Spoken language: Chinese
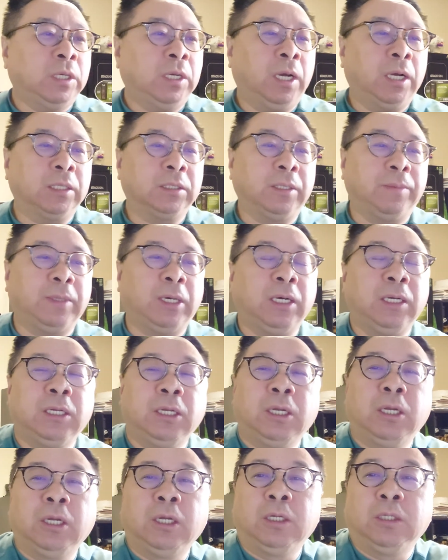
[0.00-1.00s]
啊。那么
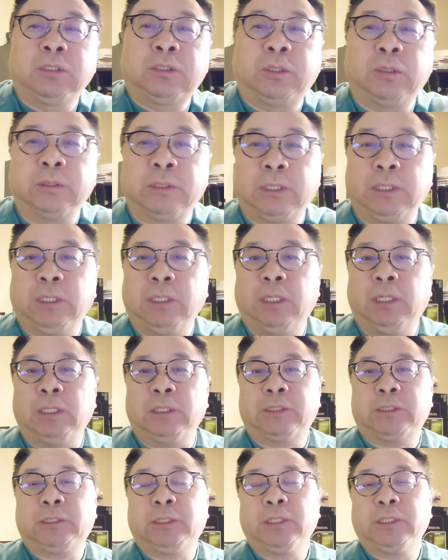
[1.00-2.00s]
从这个
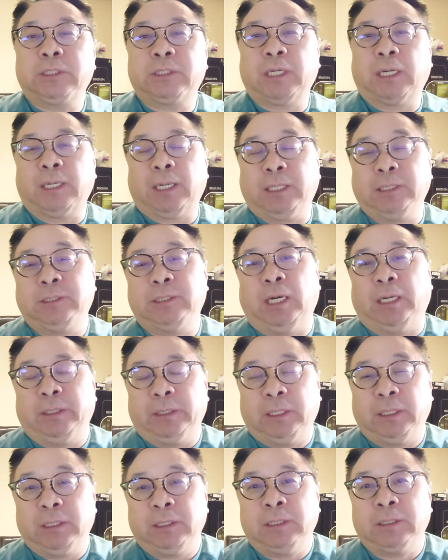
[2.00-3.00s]
性质上来讲
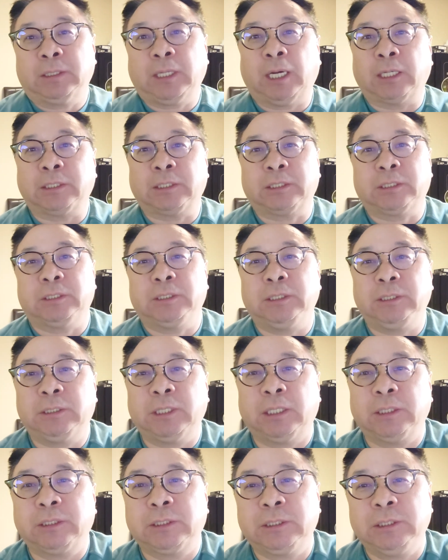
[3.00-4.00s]
呢，它实际
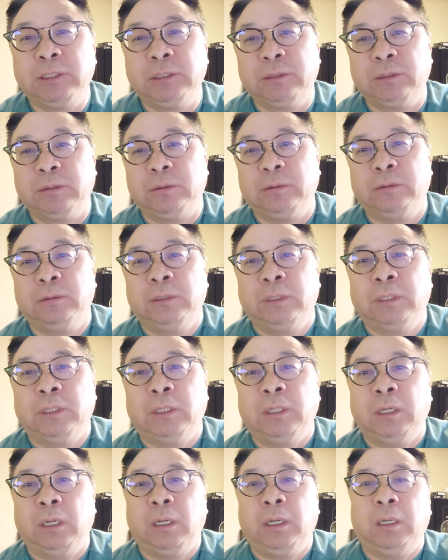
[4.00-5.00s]
上是一种
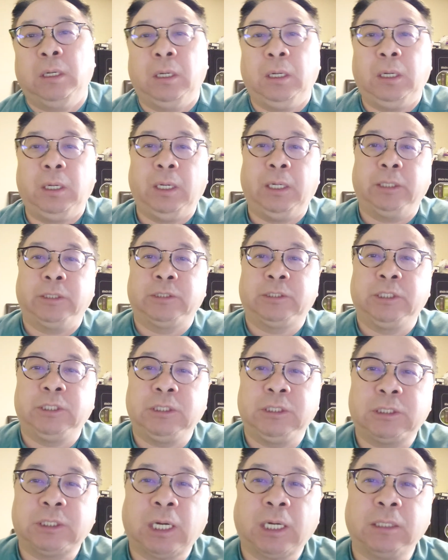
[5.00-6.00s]
啊
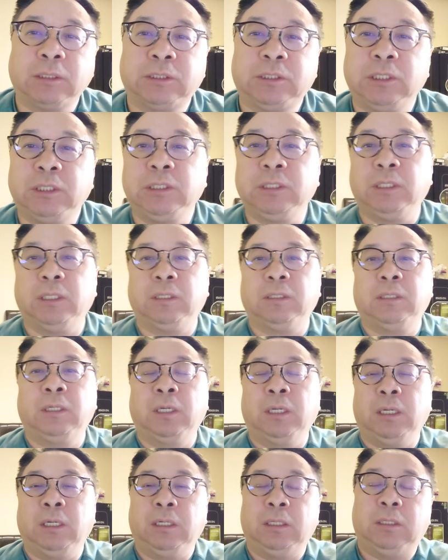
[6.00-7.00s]
经商经营
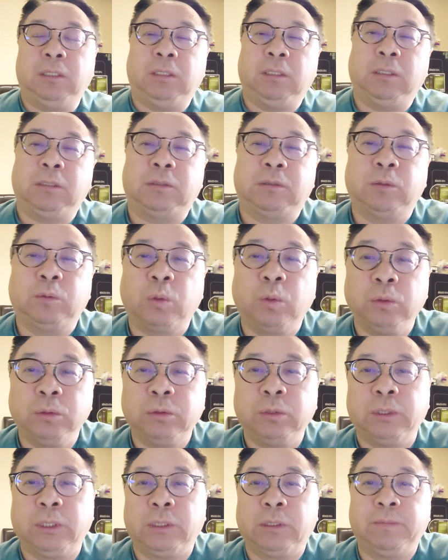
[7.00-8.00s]
和工
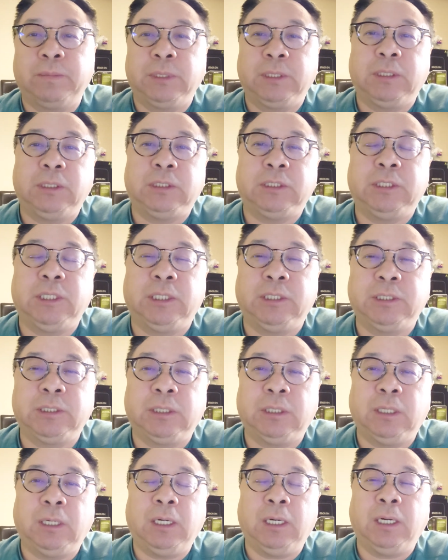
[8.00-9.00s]
作的这么一个签
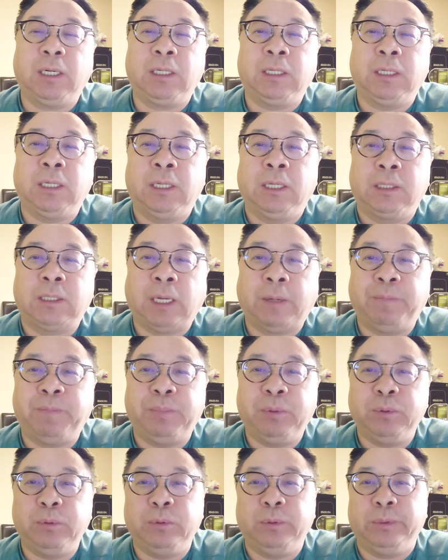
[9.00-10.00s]
证啊，它
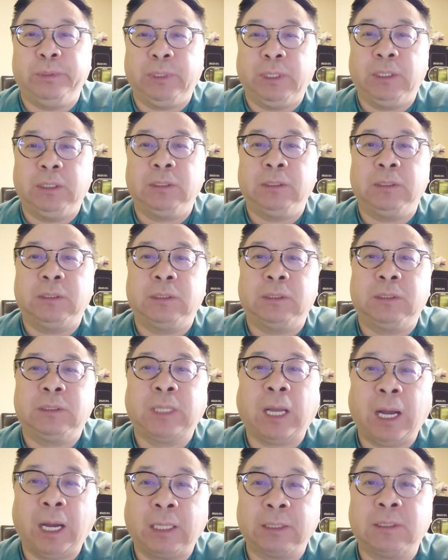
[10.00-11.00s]
不能
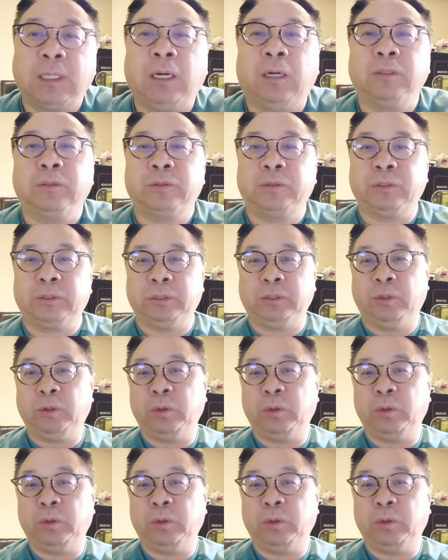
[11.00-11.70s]
达到就是